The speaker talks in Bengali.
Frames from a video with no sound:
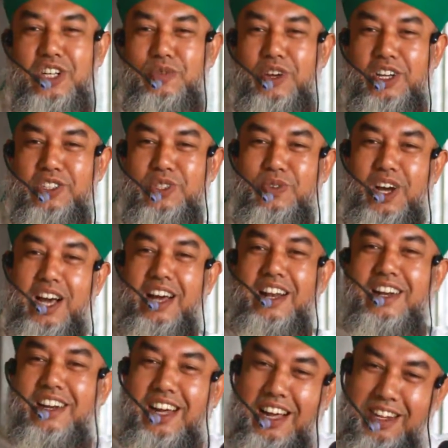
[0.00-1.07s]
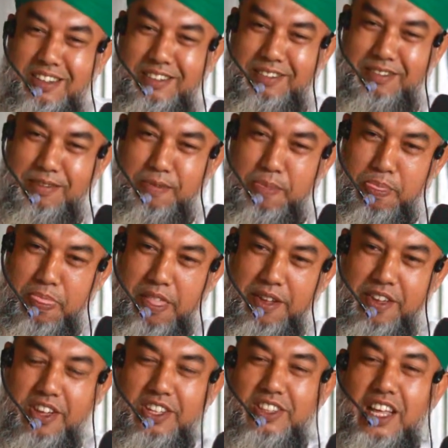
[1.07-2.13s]
জোর বলি সুবাহান আল্লাহ
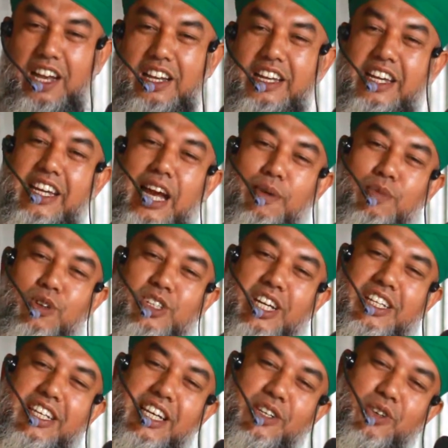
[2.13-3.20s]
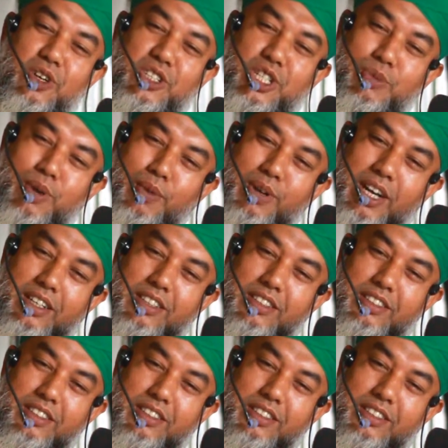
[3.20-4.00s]
তাহলে এই আমলটা কে করেছে বাবা